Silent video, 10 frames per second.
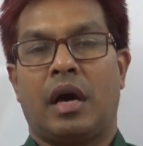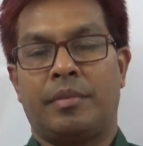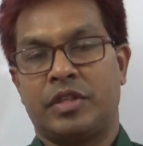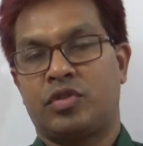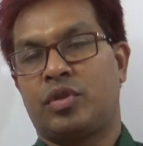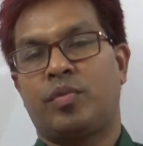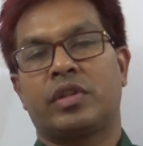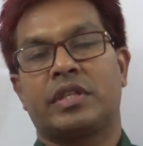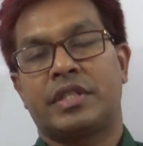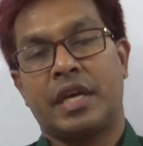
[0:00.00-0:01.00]
আমি যদি
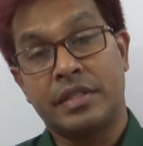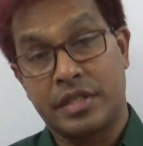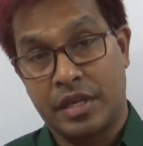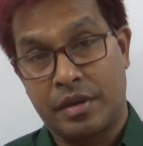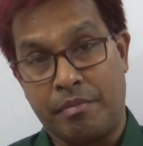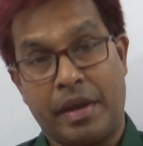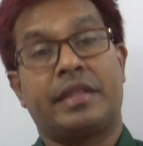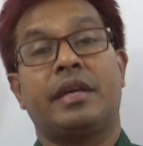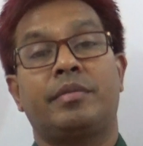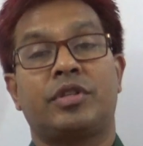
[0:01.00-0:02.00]
বলতে চাই যে
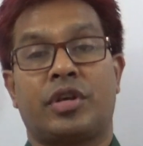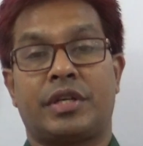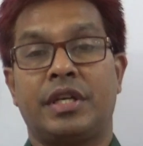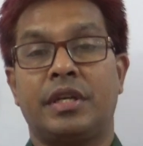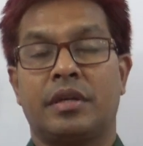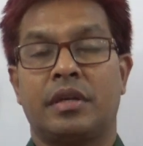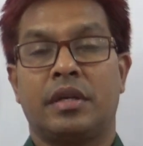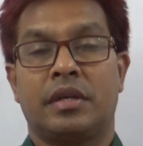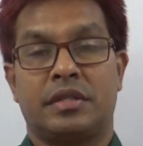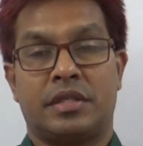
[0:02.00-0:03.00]
ম্যাথের বিষয়টি
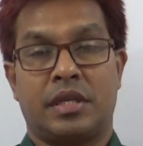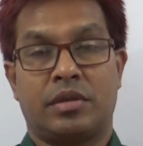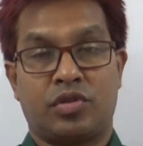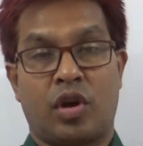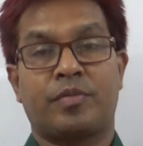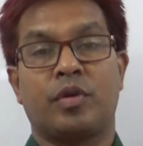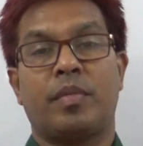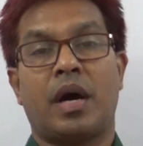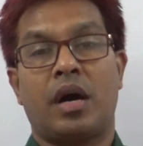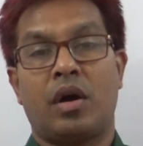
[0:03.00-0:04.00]
যে সপ্তম
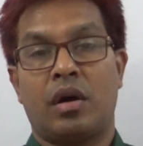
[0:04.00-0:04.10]
বা